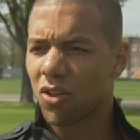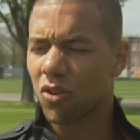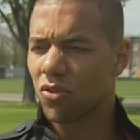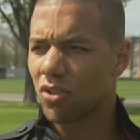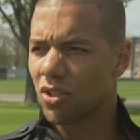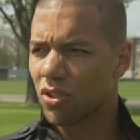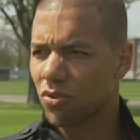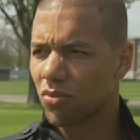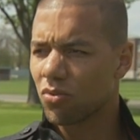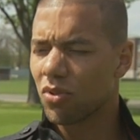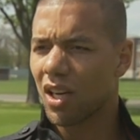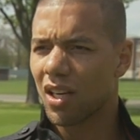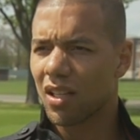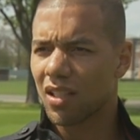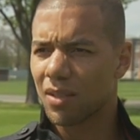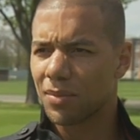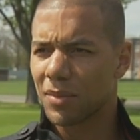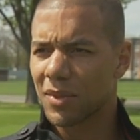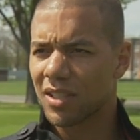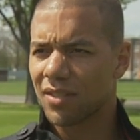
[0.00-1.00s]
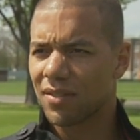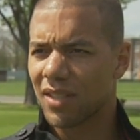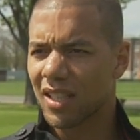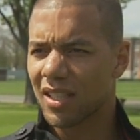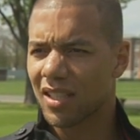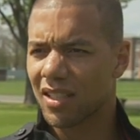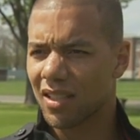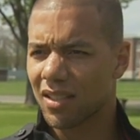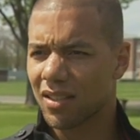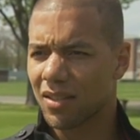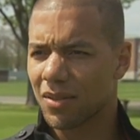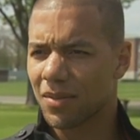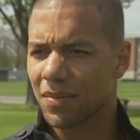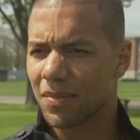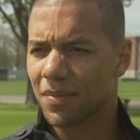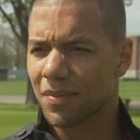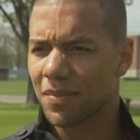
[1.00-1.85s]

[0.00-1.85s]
und nicht zu lange damit gewartet hatte.